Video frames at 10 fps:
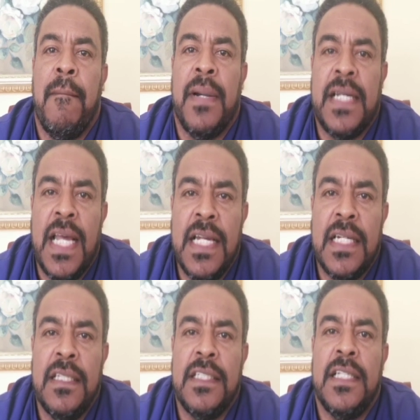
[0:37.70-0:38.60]
gran
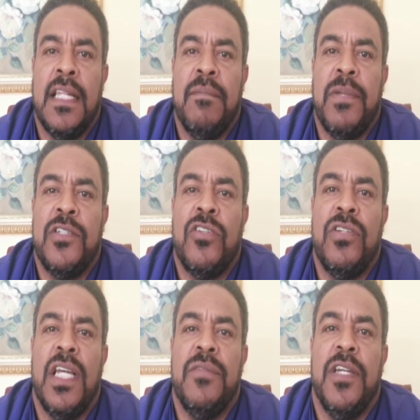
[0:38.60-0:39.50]
cantidad de
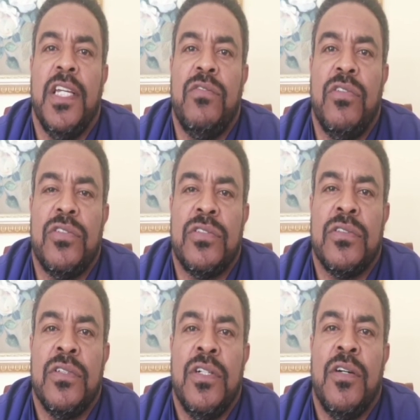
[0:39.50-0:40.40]
personas y
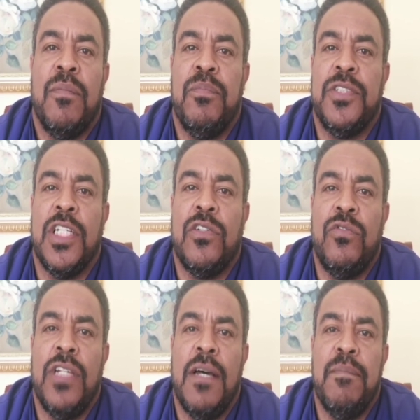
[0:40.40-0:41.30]
vehículos
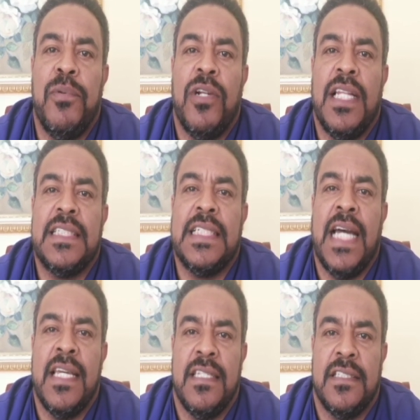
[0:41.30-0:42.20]
circulan por las
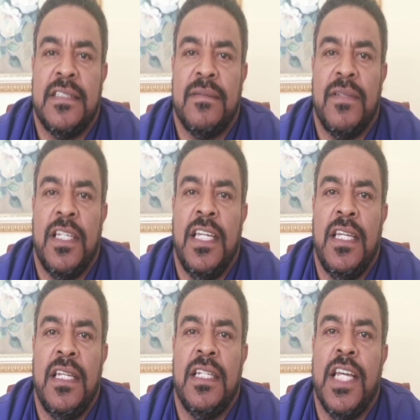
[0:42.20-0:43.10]
calles
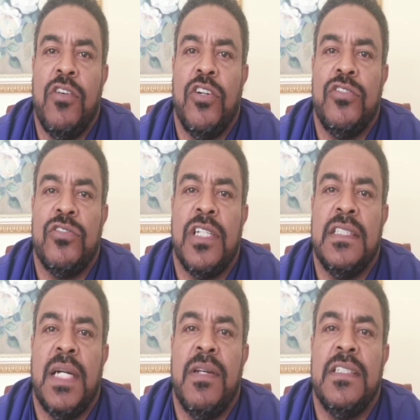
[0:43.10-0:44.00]
y negocios que
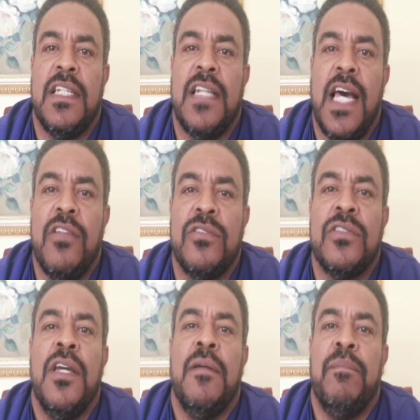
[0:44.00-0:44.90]
estaban
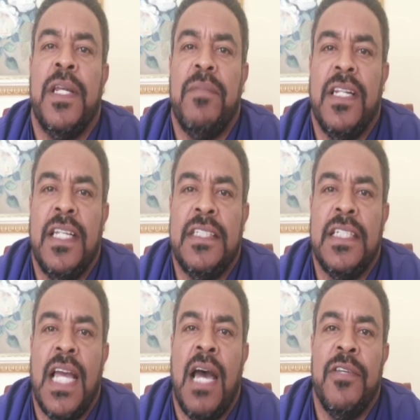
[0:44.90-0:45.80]
cerrados
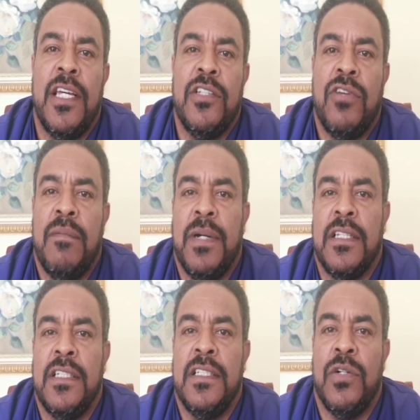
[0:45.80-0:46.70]
permanecen abiertos a
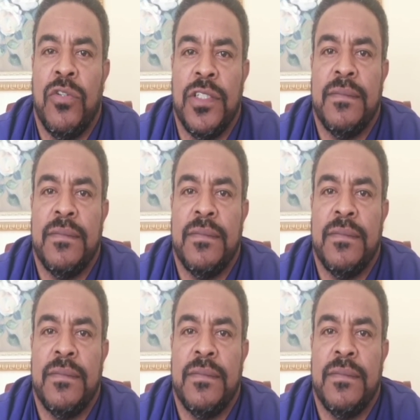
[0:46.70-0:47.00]
partir de hoy.